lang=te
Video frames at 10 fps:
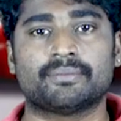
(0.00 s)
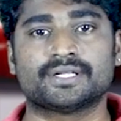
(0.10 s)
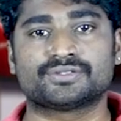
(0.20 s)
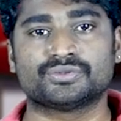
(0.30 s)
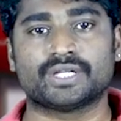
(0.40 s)

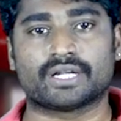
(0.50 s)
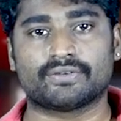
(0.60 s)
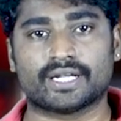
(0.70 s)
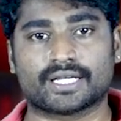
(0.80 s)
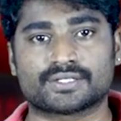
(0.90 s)
ట్యాబ్లెట్స్
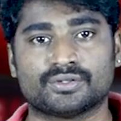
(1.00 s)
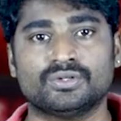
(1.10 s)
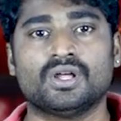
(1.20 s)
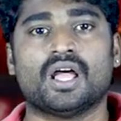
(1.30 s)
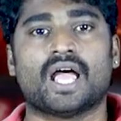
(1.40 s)
ఇరవై లక్షలు
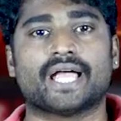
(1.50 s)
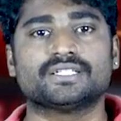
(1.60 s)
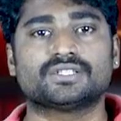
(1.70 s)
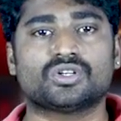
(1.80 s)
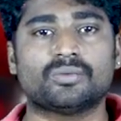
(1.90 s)

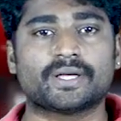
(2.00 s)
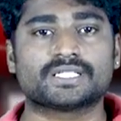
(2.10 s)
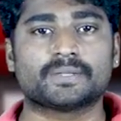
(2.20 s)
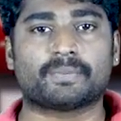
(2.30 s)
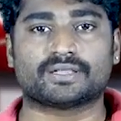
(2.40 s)

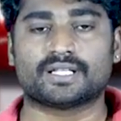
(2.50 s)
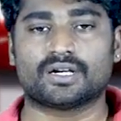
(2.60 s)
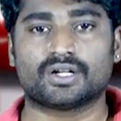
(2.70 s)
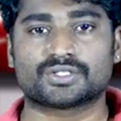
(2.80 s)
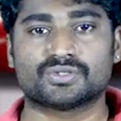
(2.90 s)
అజిత్రోమైసిన్
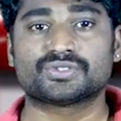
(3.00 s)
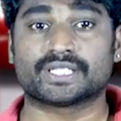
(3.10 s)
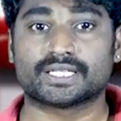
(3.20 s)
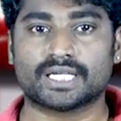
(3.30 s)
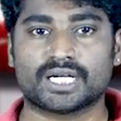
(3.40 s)
పద్నాలుగు లక్షలు
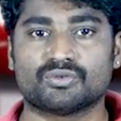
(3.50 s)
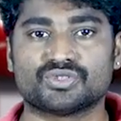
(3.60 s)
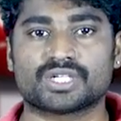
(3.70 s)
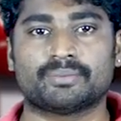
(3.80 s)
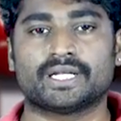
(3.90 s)
సిద్ధంగా
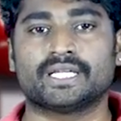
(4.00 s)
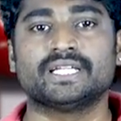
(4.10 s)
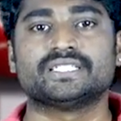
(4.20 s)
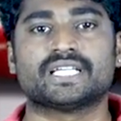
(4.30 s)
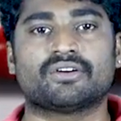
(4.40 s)
ఉంచామని
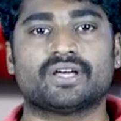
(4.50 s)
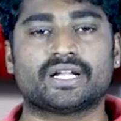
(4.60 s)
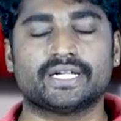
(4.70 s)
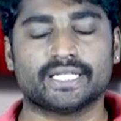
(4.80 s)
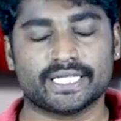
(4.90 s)

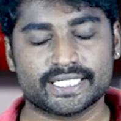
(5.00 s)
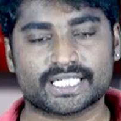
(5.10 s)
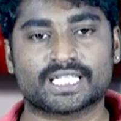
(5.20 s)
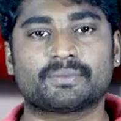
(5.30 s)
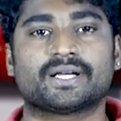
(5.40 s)
జవహర్ రెడ్డి ఈ
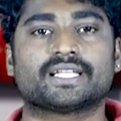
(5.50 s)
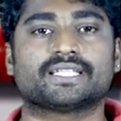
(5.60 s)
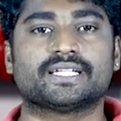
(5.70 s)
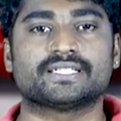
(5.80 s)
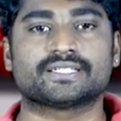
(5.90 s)
సందర్భంగా
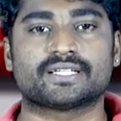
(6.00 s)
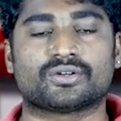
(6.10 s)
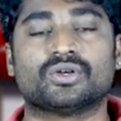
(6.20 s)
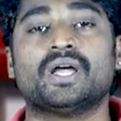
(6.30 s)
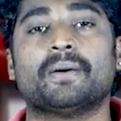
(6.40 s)

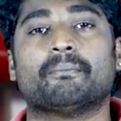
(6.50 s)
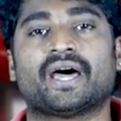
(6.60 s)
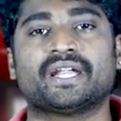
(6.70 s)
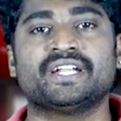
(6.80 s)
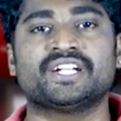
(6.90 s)
తెలియజేశారు
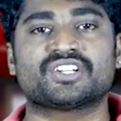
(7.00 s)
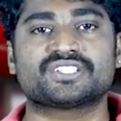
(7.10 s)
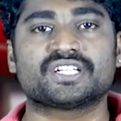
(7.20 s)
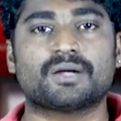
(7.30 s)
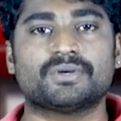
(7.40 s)
మరిన్ని
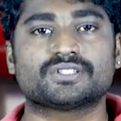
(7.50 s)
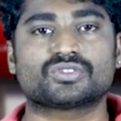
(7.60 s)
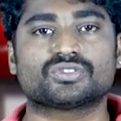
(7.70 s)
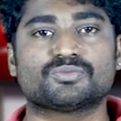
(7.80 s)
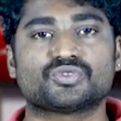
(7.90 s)
ఇంట్రెస్టింగ్
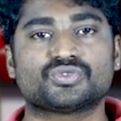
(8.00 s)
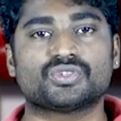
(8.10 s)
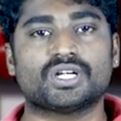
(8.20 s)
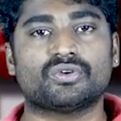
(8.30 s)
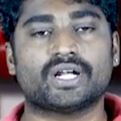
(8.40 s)
అప్డేట్స్ కోసం
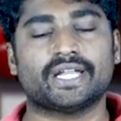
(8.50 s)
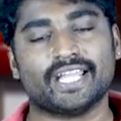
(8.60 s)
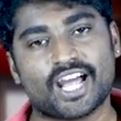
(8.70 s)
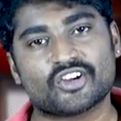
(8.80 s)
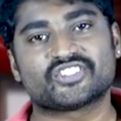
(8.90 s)
చూస్తూనే ఉండండి
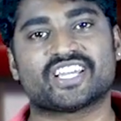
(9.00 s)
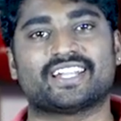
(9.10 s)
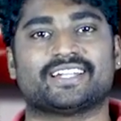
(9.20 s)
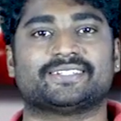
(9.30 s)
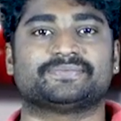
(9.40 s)
అవర్
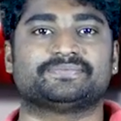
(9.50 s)
ఛానల్